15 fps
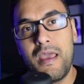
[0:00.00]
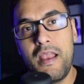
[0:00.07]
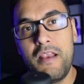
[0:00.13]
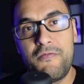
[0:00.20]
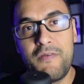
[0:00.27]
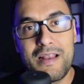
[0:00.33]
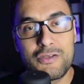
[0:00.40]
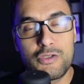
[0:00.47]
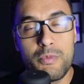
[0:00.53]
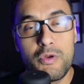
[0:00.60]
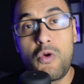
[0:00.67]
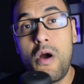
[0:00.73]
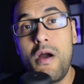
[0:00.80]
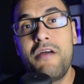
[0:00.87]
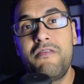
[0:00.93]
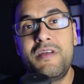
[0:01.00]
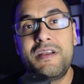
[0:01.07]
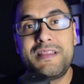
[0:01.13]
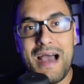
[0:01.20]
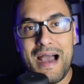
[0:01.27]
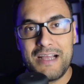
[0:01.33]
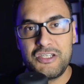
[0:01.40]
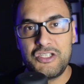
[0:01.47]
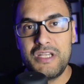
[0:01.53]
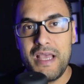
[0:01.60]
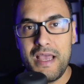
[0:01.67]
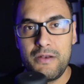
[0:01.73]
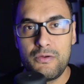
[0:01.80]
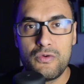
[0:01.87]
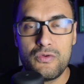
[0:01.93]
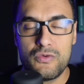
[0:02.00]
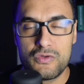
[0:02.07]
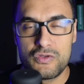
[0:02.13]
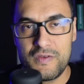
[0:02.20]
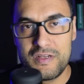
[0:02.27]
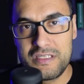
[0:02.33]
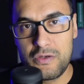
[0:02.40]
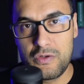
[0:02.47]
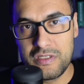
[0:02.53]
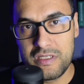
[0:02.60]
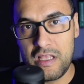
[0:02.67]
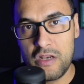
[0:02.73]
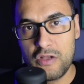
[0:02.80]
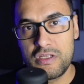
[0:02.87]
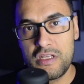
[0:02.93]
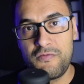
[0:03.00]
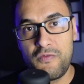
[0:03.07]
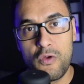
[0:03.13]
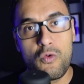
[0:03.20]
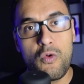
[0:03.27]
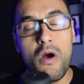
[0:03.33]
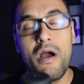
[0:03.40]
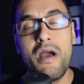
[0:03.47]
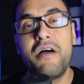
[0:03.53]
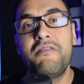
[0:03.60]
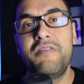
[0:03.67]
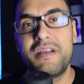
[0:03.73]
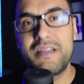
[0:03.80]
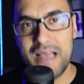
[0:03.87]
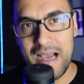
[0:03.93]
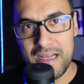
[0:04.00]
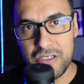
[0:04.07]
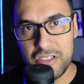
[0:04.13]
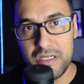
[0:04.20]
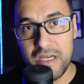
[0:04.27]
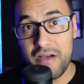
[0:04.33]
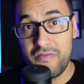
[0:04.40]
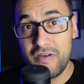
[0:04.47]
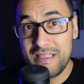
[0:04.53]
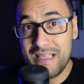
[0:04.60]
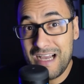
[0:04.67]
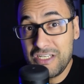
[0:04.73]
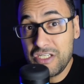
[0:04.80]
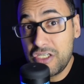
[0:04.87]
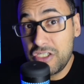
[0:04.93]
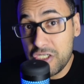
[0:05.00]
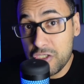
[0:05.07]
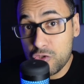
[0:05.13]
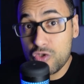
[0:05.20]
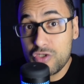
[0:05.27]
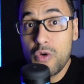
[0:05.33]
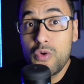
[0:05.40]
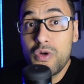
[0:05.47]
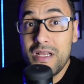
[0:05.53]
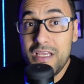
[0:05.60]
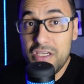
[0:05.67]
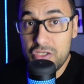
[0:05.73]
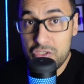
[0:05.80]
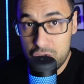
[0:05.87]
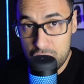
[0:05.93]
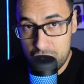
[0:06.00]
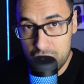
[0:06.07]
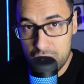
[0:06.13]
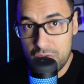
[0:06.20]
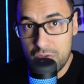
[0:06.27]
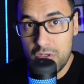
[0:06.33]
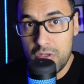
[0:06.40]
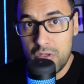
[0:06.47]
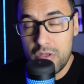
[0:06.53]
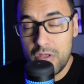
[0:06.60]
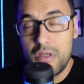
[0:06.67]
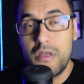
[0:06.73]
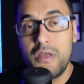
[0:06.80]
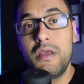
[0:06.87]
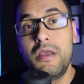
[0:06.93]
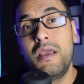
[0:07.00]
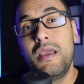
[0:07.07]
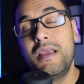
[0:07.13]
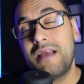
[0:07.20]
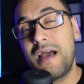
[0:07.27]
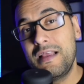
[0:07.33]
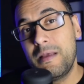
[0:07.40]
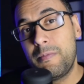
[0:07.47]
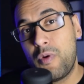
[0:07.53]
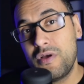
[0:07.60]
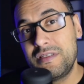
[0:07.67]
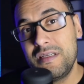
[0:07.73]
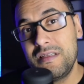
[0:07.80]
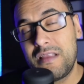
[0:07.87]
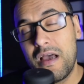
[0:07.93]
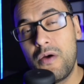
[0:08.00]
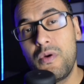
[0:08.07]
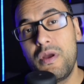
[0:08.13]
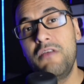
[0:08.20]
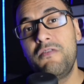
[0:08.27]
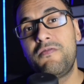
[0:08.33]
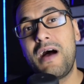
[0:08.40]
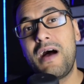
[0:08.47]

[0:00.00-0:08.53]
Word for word: ele fala sobre qual é a verdade, né? No, nos versículos anteriores ele falou qual é a verdade. A verdade é que Jesus é o Cristo. E daí depois então ele